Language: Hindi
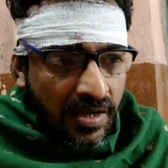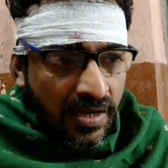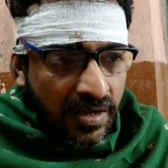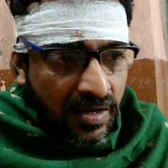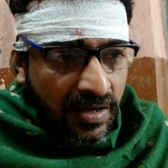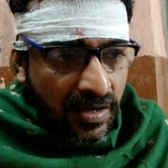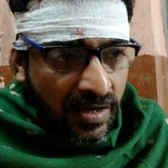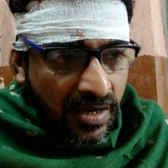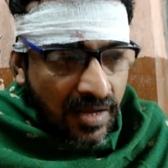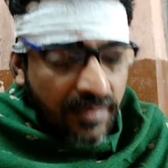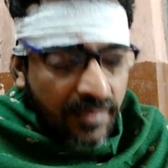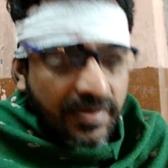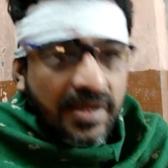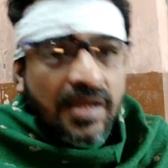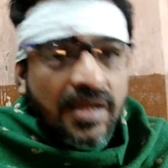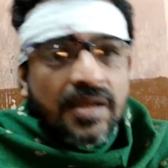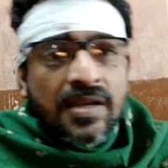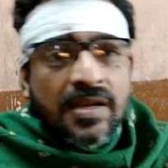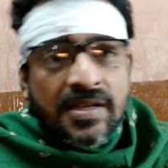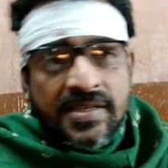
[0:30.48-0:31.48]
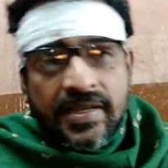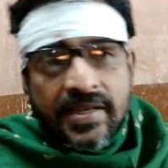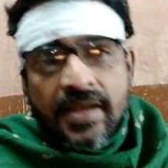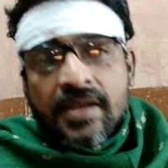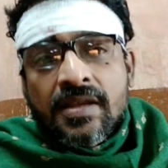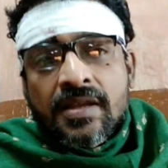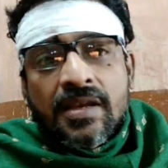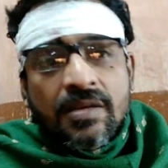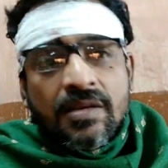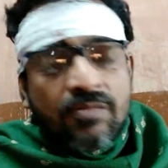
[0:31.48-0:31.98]
ख़राब है या सही
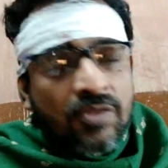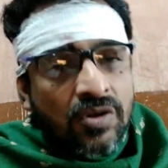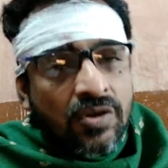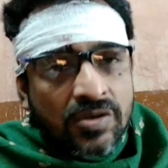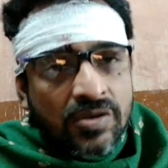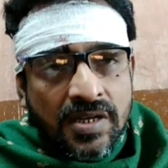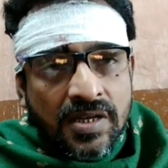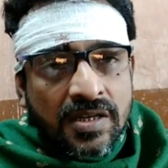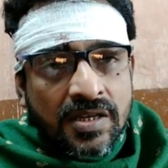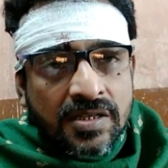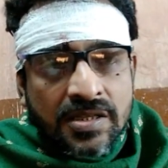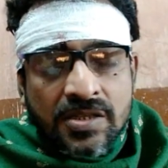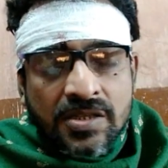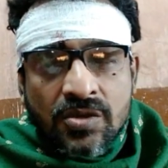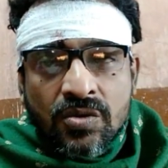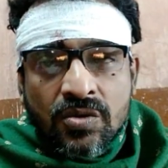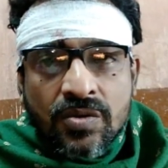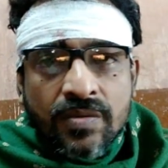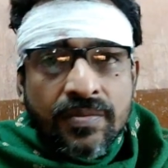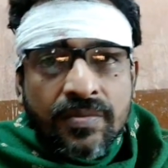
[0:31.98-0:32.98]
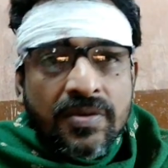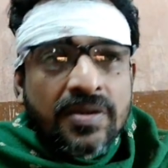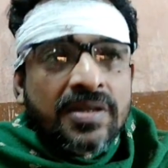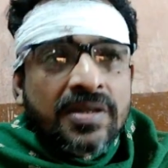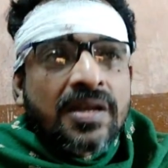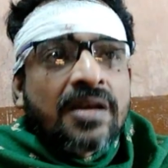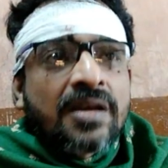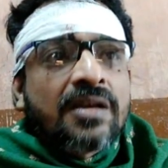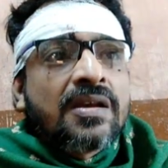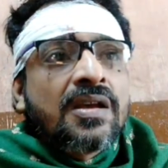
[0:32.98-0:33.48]
है बहुत सारे चीज़ों के ऊपर
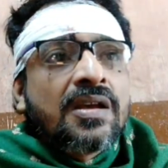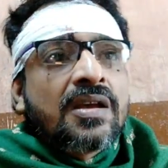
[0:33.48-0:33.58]
या